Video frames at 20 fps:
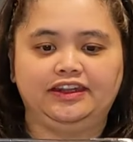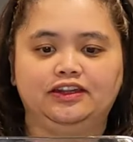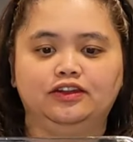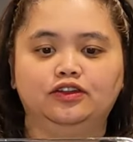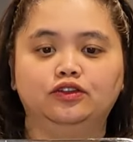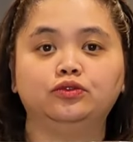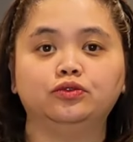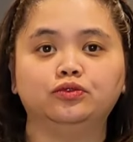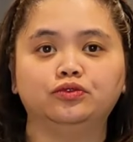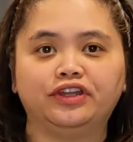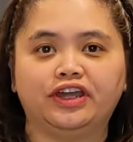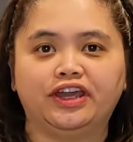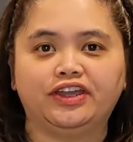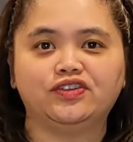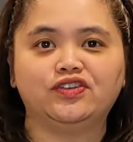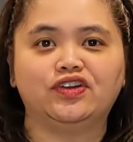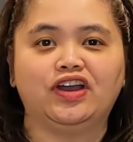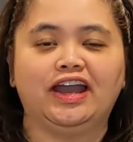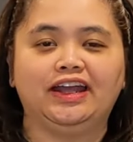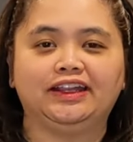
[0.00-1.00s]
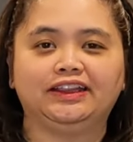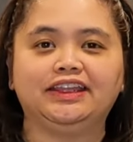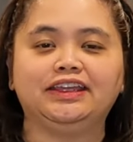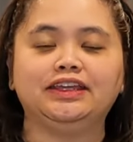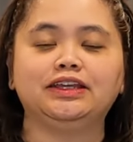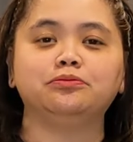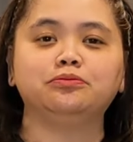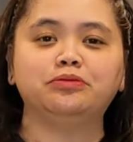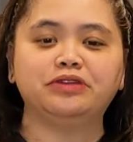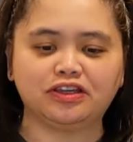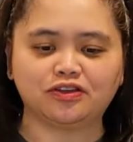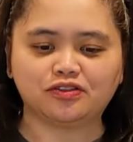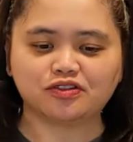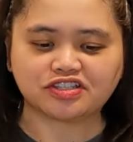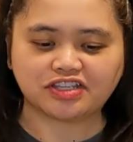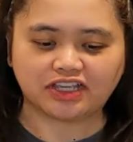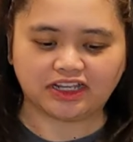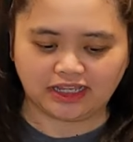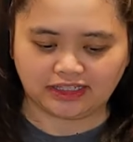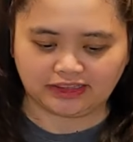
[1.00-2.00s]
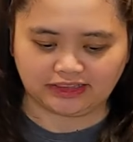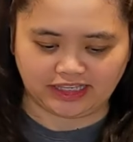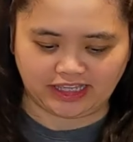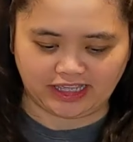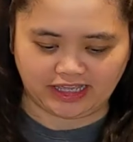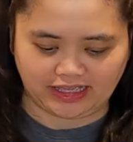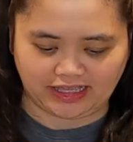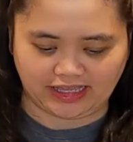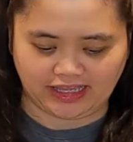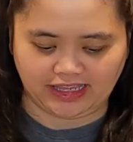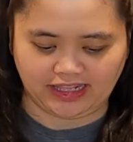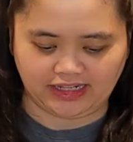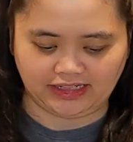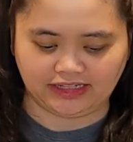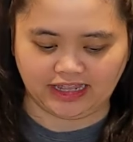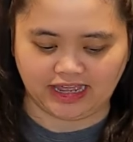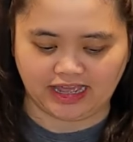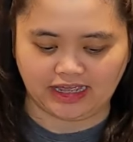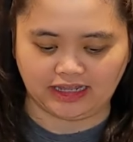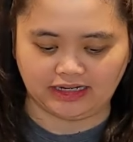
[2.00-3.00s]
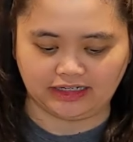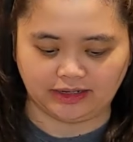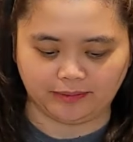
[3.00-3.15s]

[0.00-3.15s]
luto na yung ating biko sa latik and uh,